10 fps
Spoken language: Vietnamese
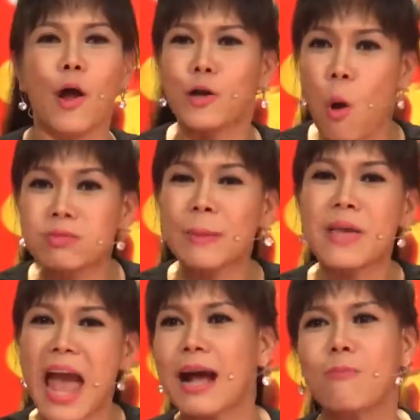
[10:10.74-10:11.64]
tôi giờ đòi cuốn
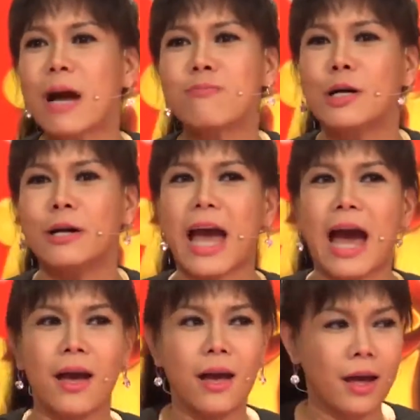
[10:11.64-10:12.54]
thắt ra rồi không cười
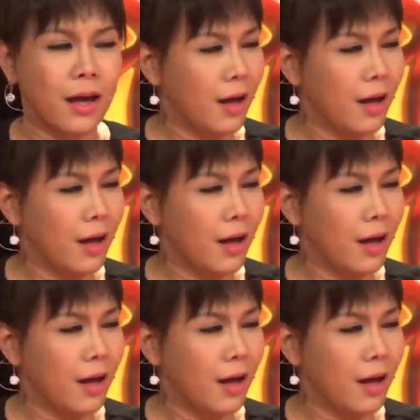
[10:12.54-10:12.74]
à